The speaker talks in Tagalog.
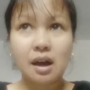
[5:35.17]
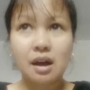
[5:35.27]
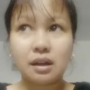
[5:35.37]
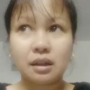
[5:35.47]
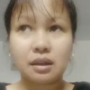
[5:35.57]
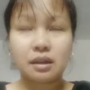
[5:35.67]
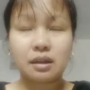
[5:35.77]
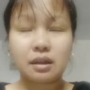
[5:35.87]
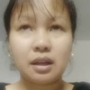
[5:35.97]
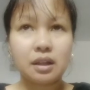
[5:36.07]
At
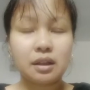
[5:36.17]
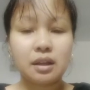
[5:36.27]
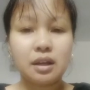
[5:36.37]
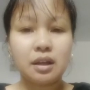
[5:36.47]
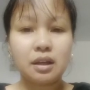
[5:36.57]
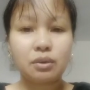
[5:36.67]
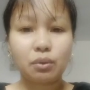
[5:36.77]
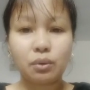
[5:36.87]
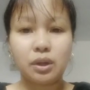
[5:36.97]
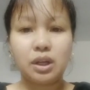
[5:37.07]
hindi nyo
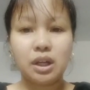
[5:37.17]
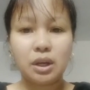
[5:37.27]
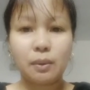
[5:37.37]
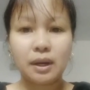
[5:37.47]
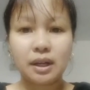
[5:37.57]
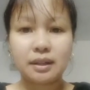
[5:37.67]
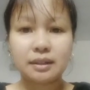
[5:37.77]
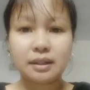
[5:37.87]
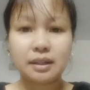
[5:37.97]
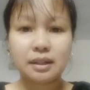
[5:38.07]
iiwan ang
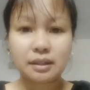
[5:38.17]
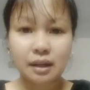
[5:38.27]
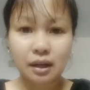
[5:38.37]
isa't isa.